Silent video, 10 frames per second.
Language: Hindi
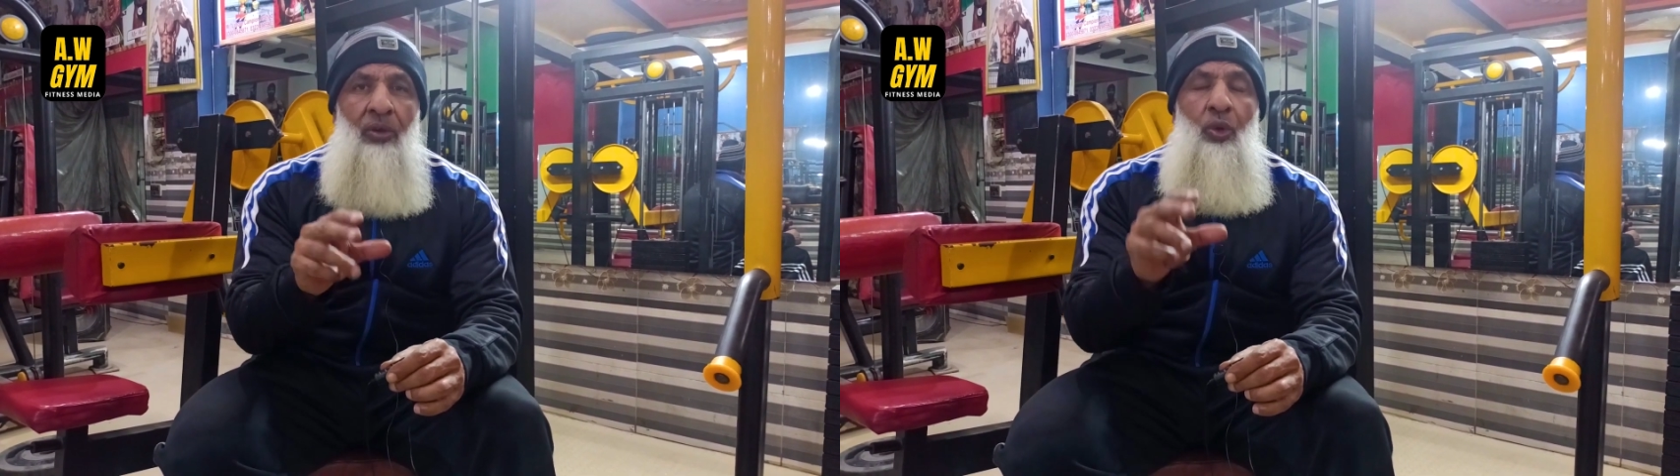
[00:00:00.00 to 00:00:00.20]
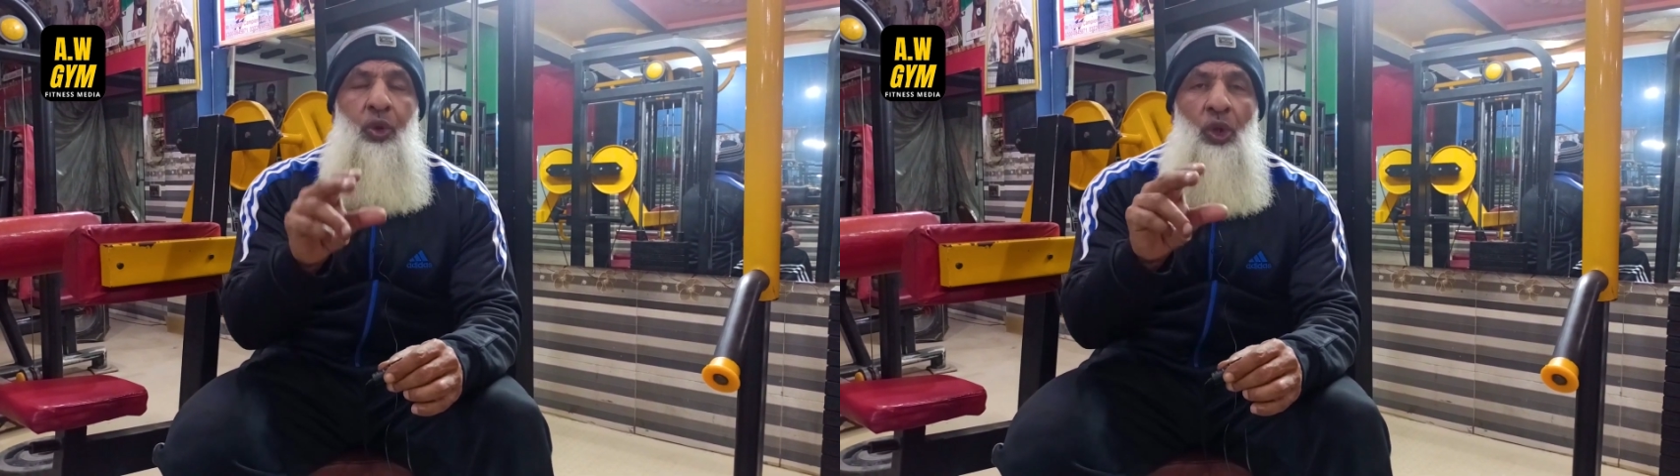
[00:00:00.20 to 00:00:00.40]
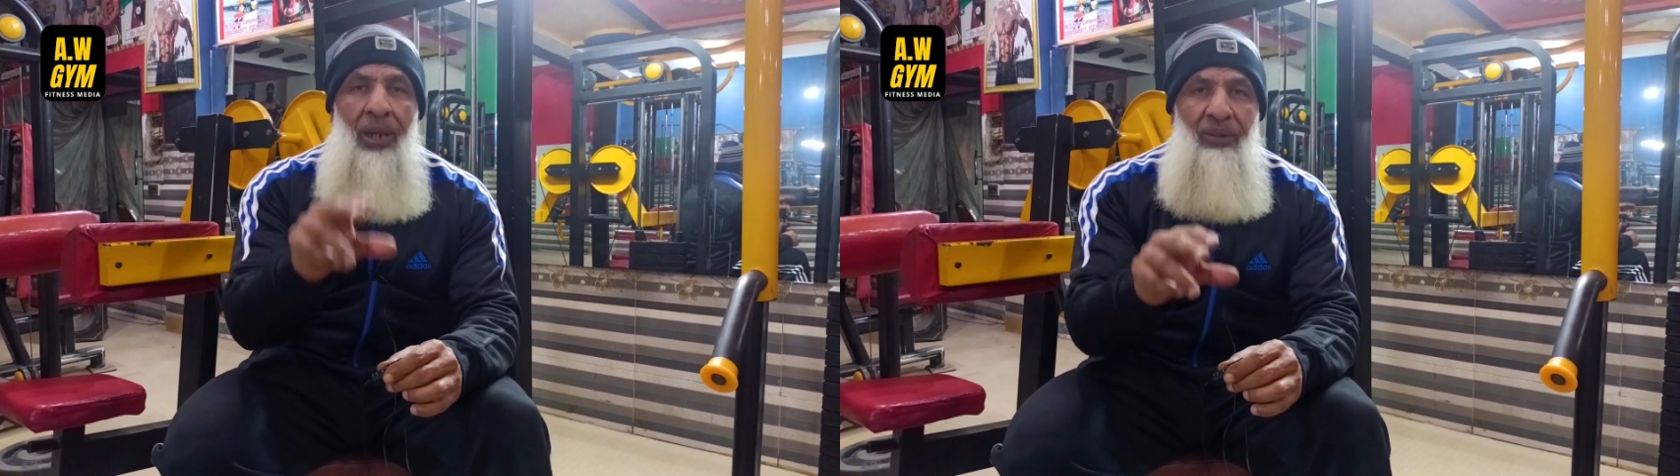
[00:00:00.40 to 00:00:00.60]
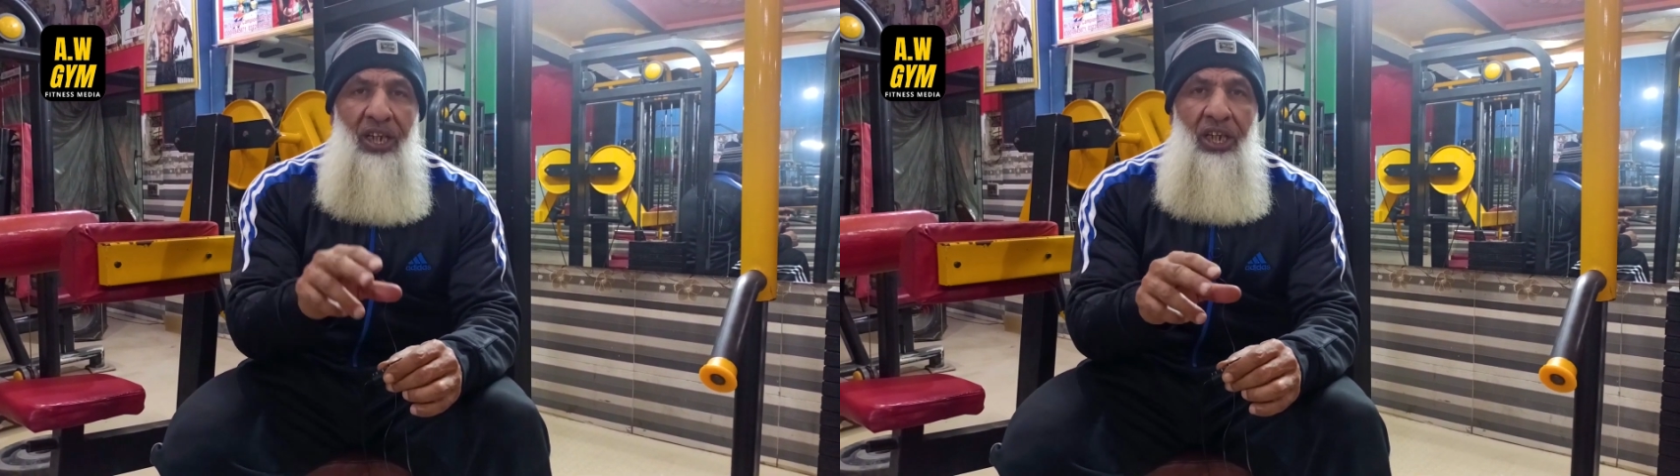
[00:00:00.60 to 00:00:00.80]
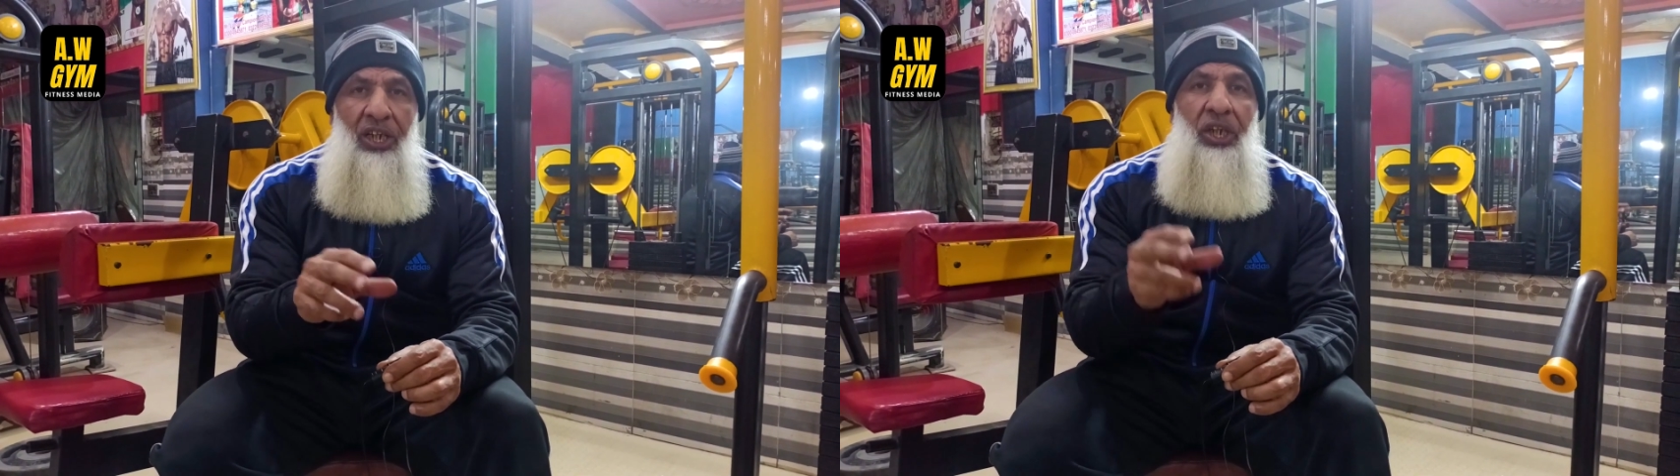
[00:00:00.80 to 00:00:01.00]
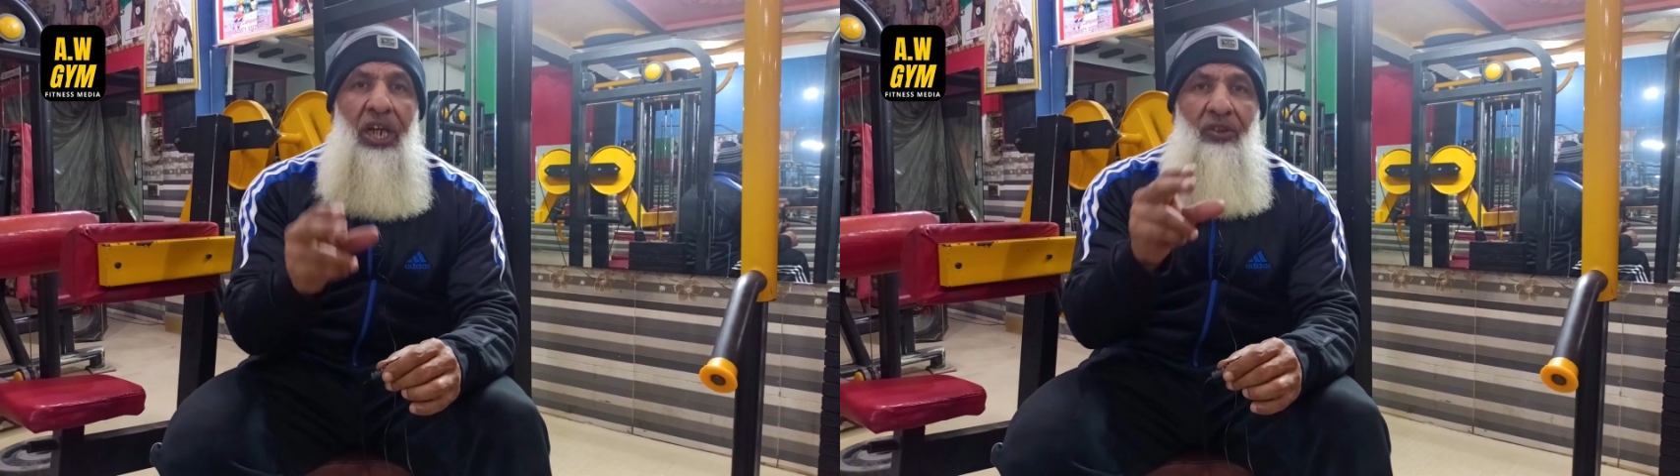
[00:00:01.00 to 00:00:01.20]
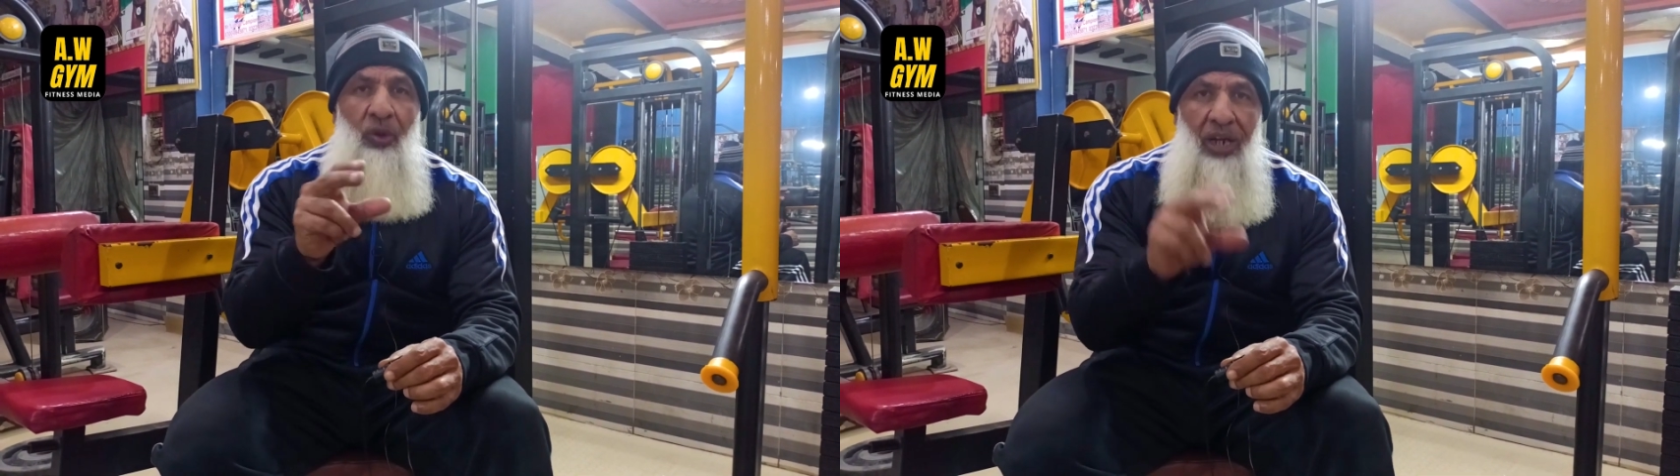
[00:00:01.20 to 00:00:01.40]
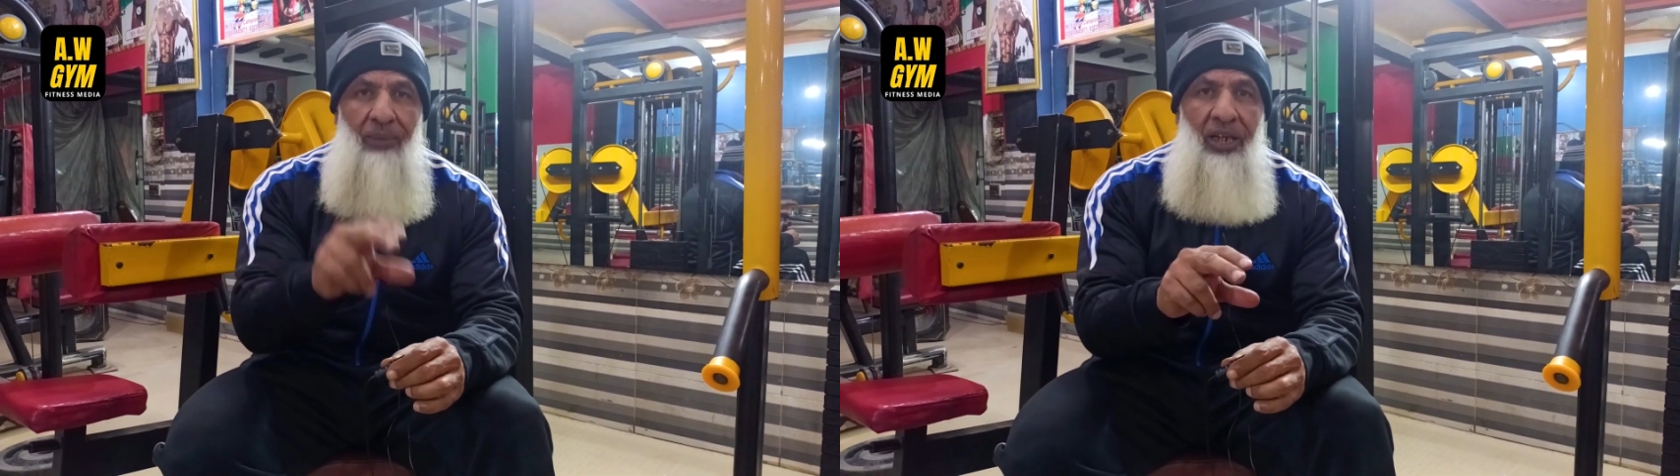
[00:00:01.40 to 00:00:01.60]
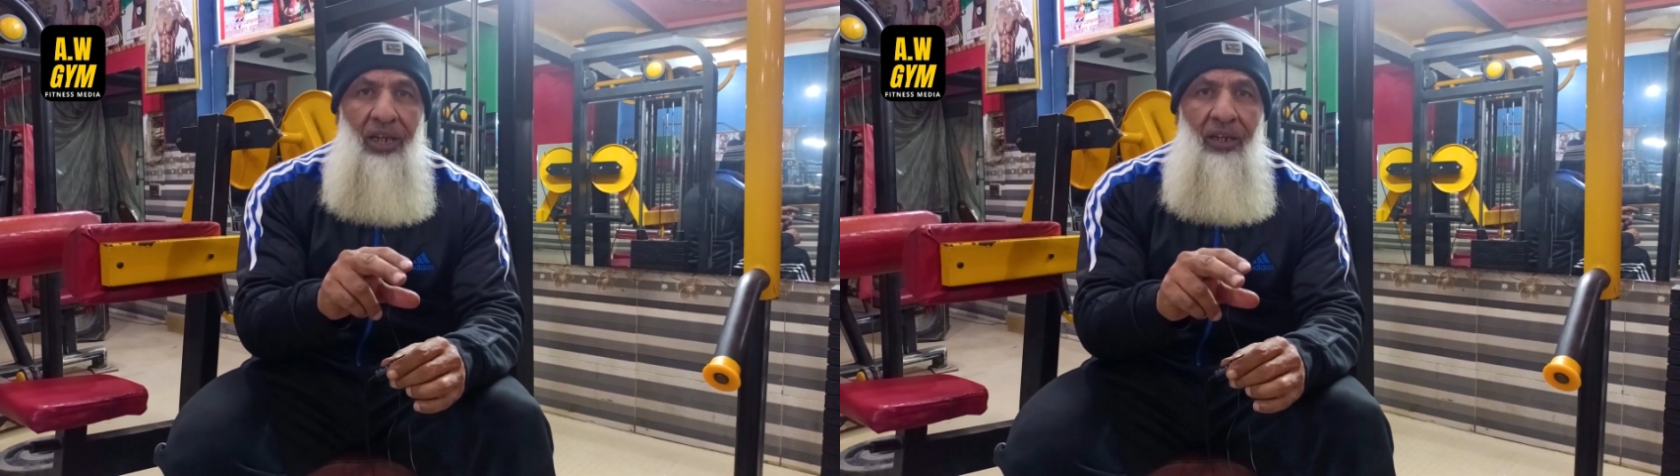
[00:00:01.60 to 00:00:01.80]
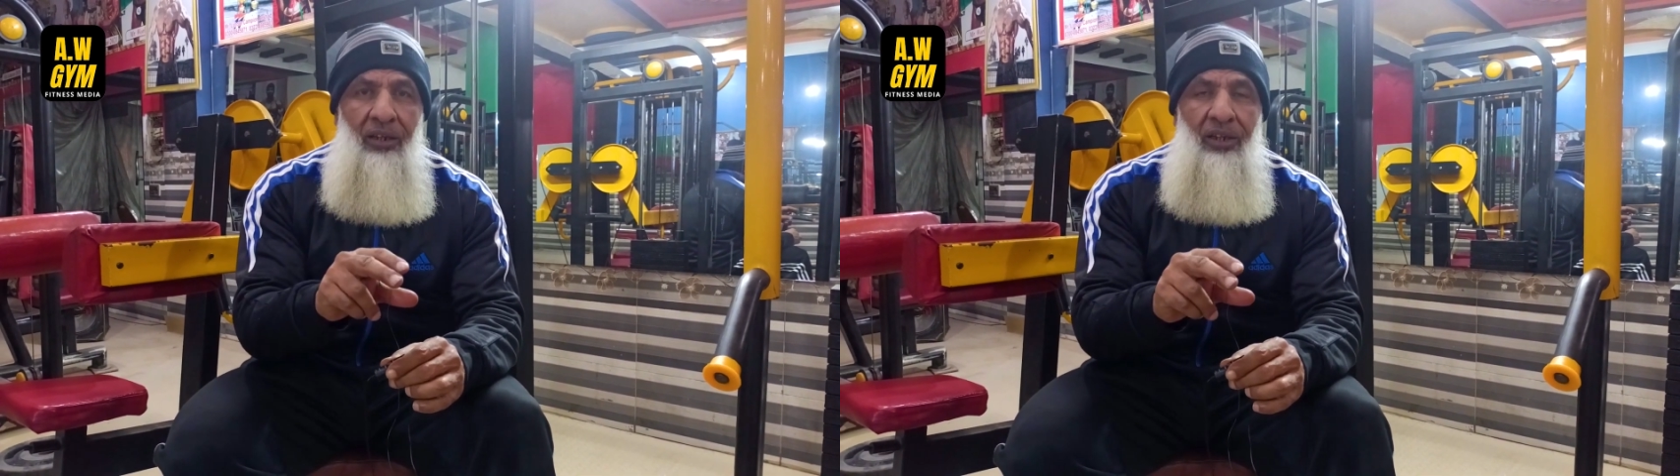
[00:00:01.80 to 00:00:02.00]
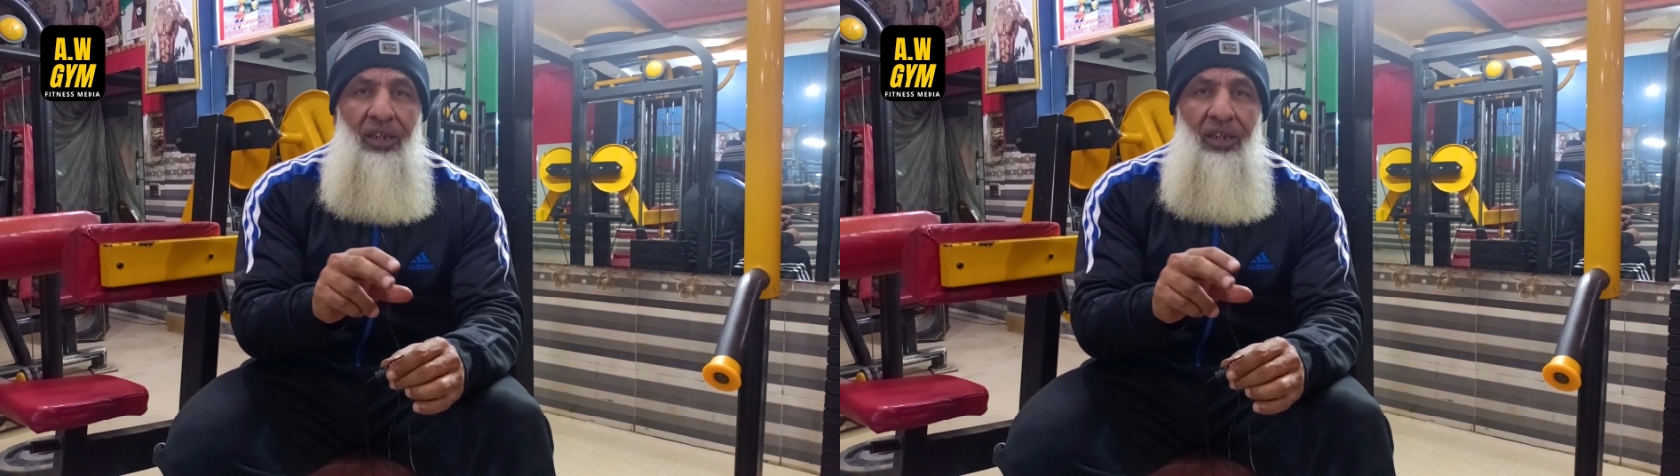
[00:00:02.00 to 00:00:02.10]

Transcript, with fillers: दो सौ ग्राम ले लें ढाई सौ ग्राम ले लें